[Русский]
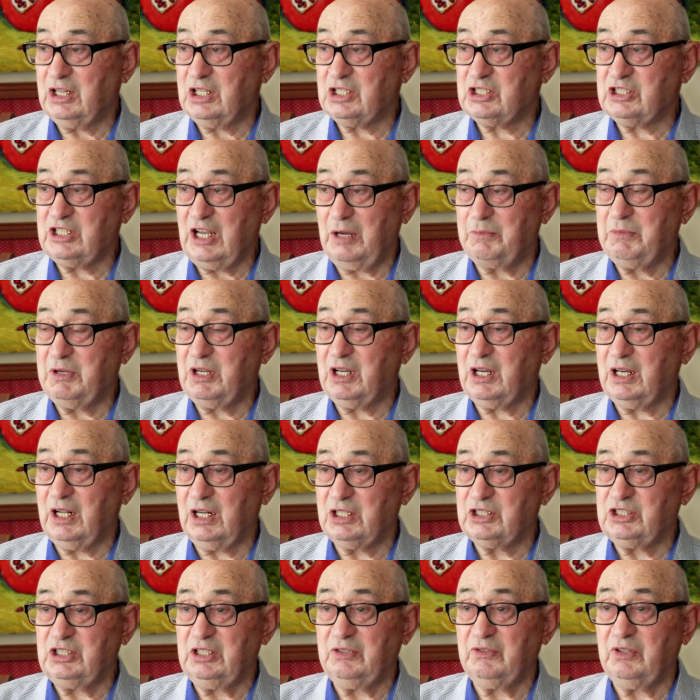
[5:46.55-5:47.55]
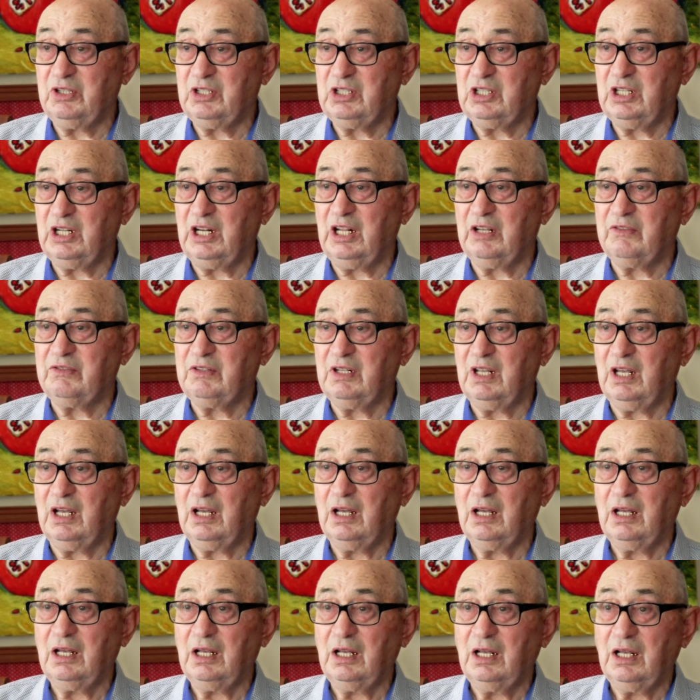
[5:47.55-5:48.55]
это самая красивая деревня
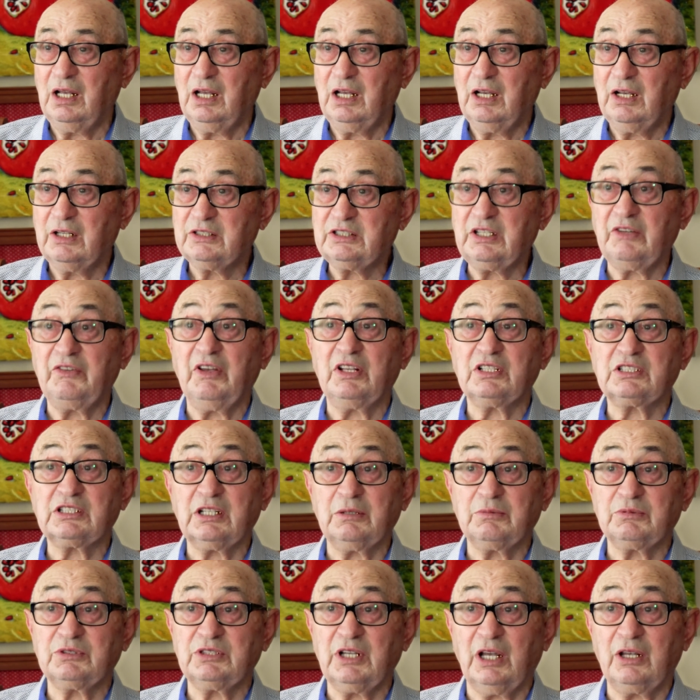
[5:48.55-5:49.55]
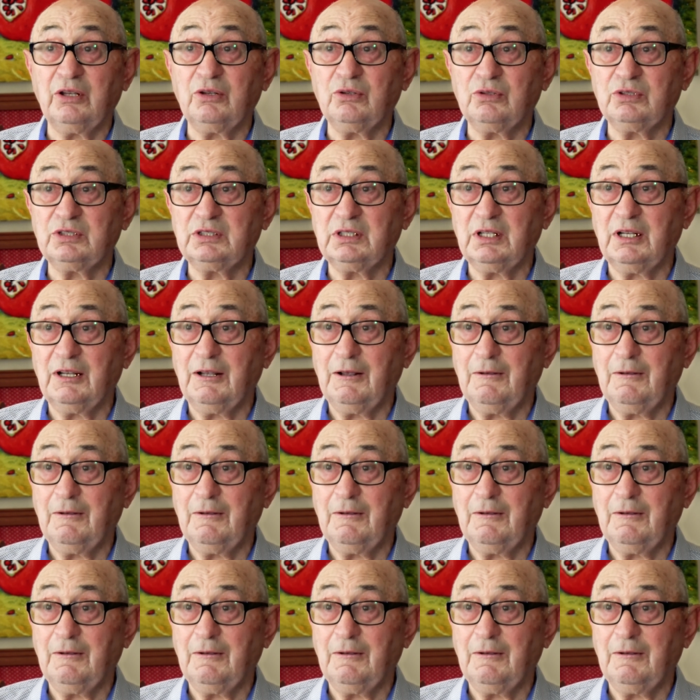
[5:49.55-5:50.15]
в Советском Союзе.